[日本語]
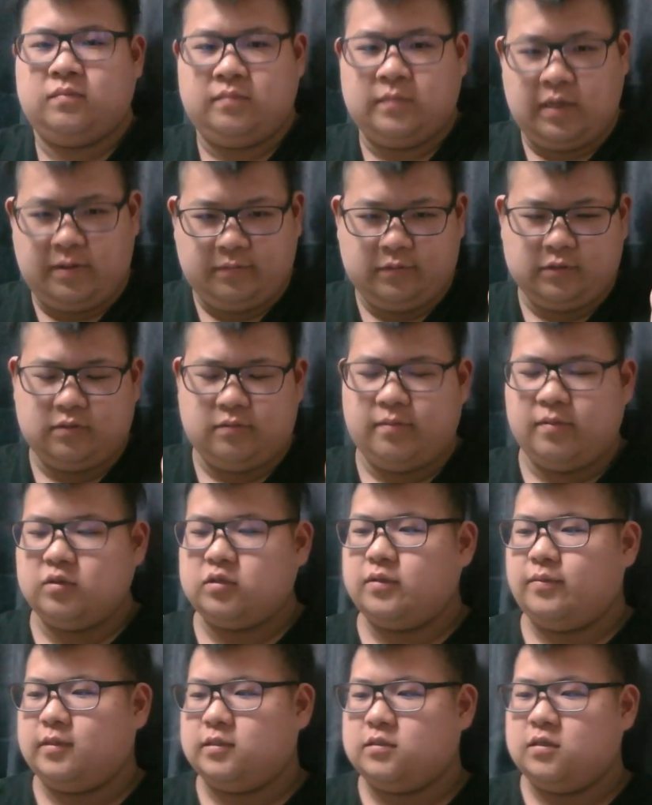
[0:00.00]
はい、持って
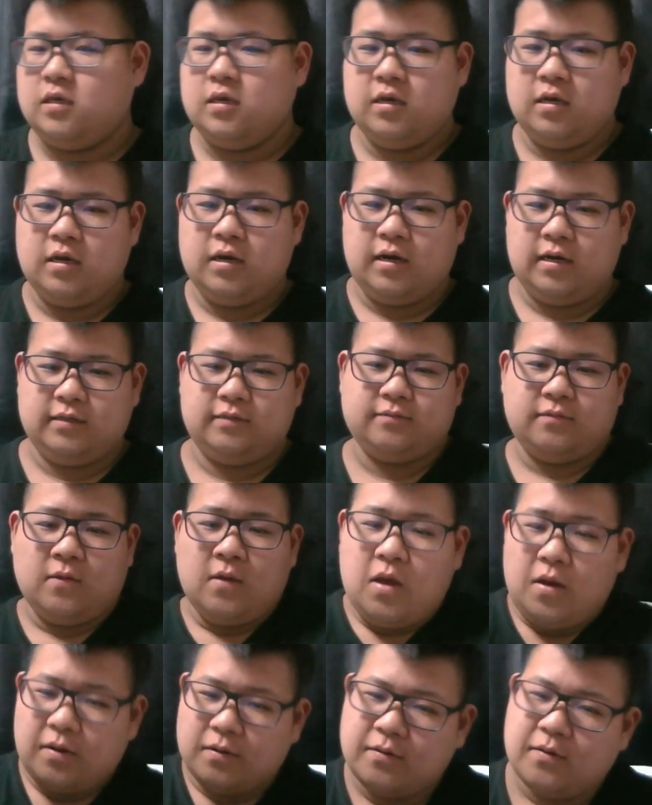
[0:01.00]
ます。はい、
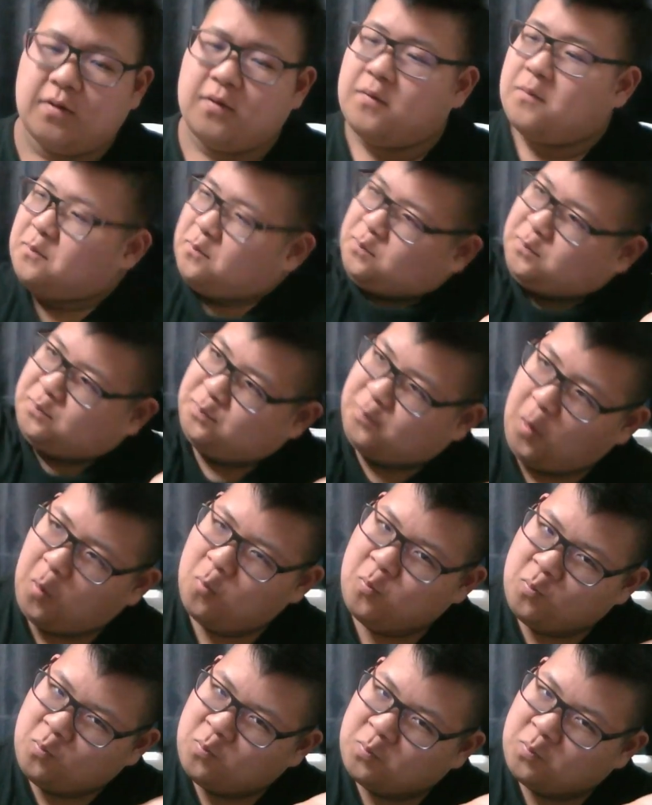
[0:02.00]
ボン